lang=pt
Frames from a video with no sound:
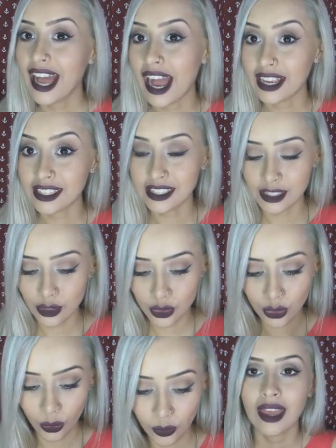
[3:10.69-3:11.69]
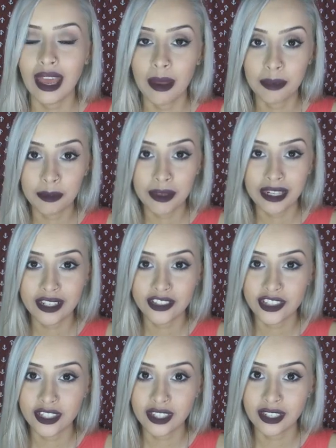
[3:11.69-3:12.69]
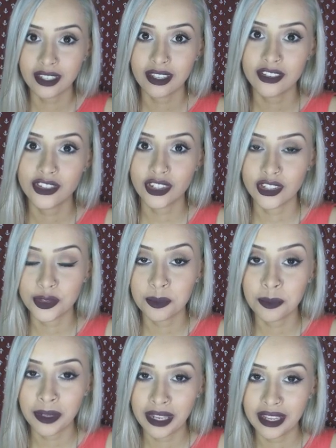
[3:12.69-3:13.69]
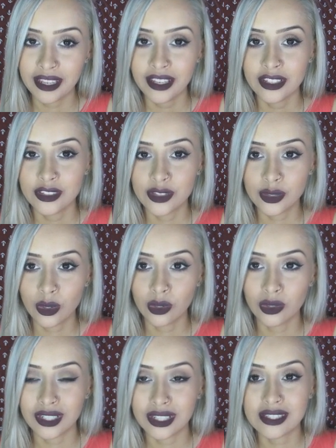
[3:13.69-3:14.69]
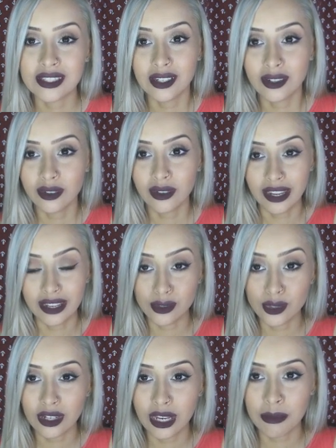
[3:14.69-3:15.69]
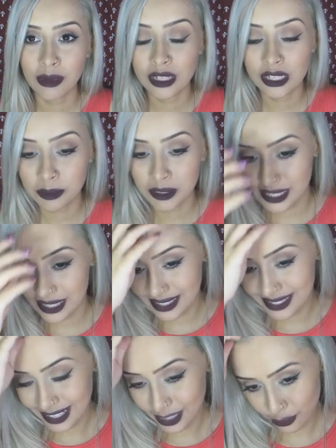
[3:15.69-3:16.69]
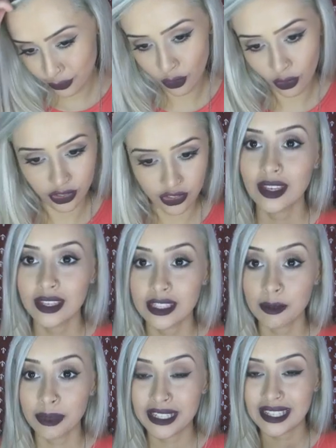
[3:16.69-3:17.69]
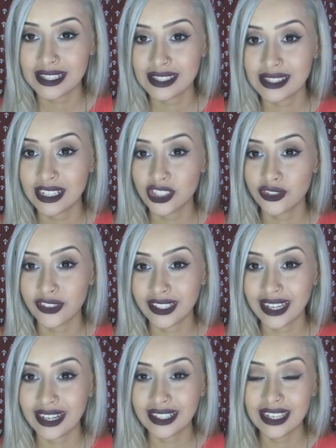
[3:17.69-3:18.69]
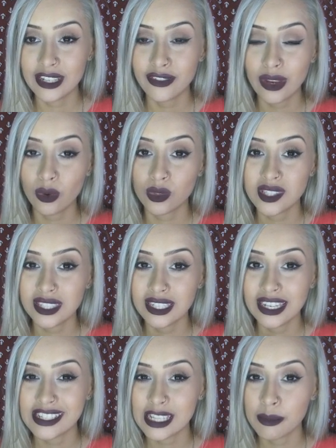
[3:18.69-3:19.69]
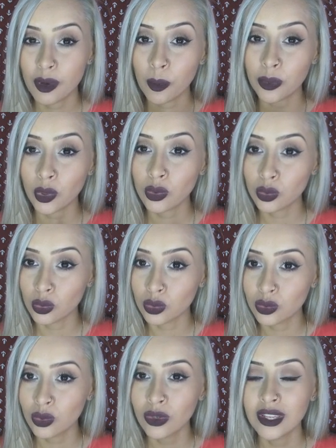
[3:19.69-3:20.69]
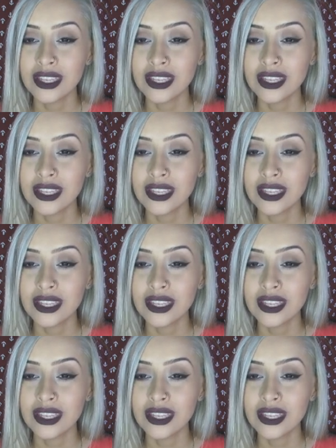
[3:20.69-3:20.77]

aqui estou. A primeira dica, que é a dica de pé descoloração, é o seu cabelo precisa estar forte. Você precisa se certificar que ele vai conseguir receber o produto